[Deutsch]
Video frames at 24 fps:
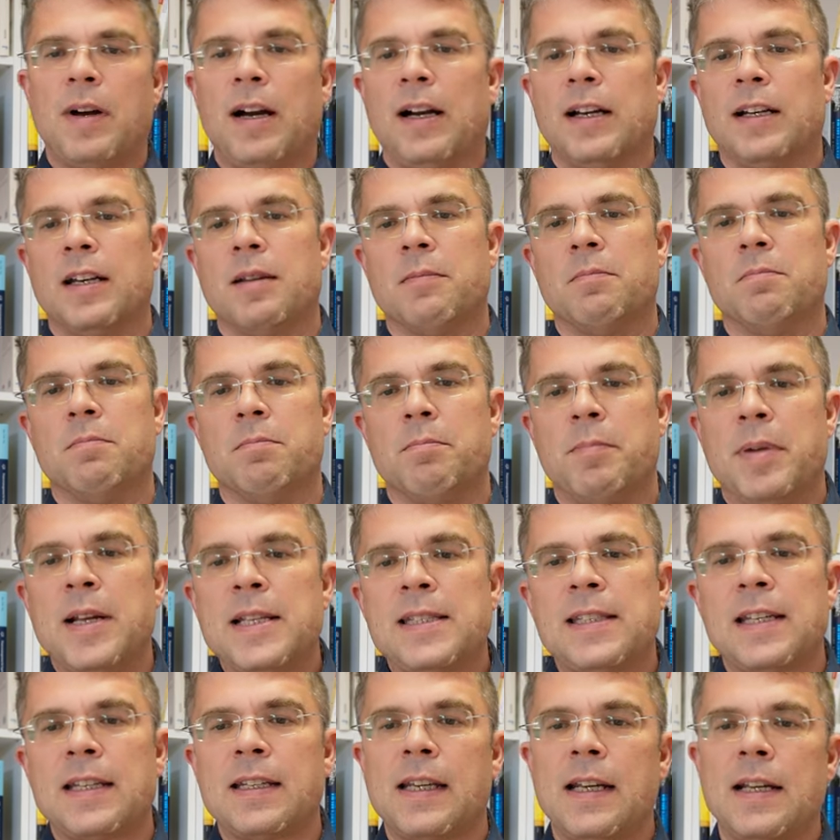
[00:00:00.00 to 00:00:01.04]
bei einem
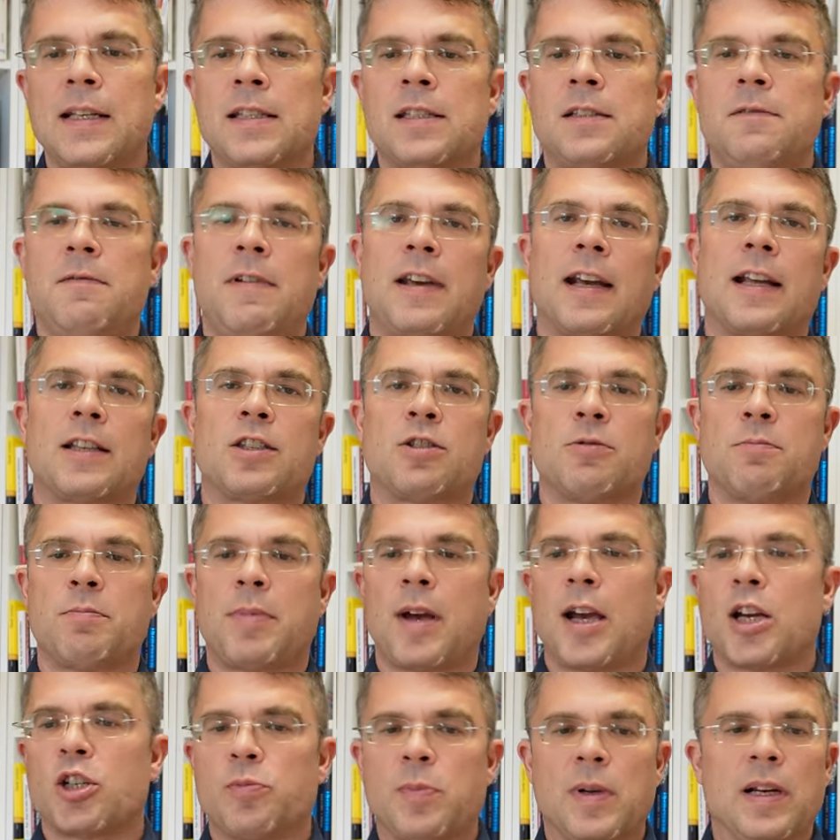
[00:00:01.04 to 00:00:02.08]
Pizzadienst wäre zum
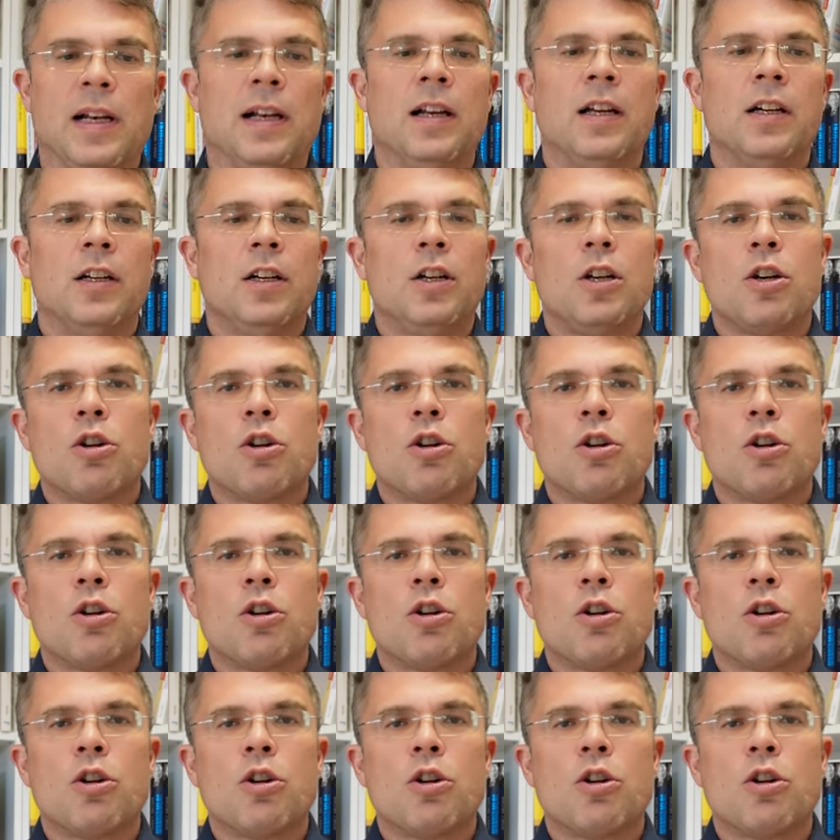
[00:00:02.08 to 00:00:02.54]
Beispiel,